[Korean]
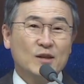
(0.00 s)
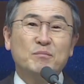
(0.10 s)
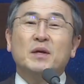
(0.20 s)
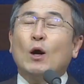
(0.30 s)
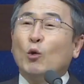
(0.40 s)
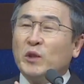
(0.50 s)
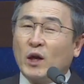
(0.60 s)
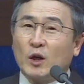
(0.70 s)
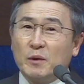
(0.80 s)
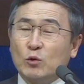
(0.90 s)
비가 온다
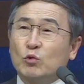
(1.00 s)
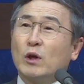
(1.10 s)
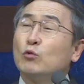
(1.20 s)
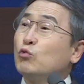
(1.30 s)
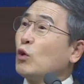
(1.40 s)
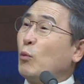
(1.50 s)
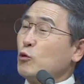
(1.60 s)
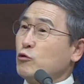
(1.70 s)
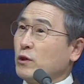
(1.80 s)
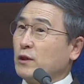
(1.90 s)
그러면 눈으로 눈으로 볼
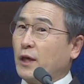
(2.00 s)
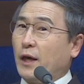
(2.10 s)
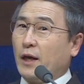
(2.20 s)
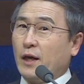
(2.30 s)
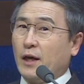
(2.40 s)
수 있는데